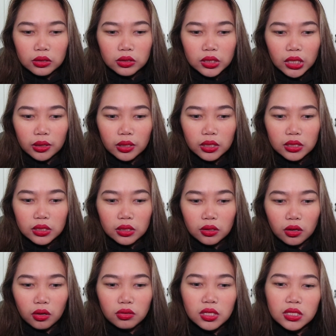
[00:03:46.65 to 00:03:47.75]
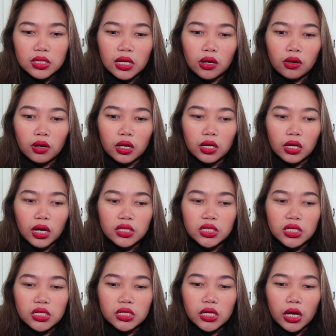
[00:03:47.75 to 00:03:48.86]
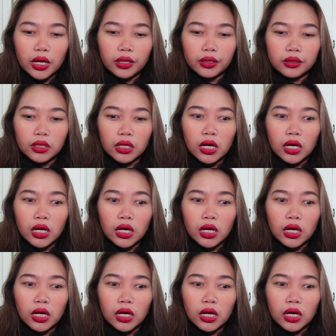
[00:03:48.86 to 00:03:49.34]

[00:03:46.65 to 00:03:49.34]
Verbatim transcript: Unsa, nangusa si Laura, nangaji siya.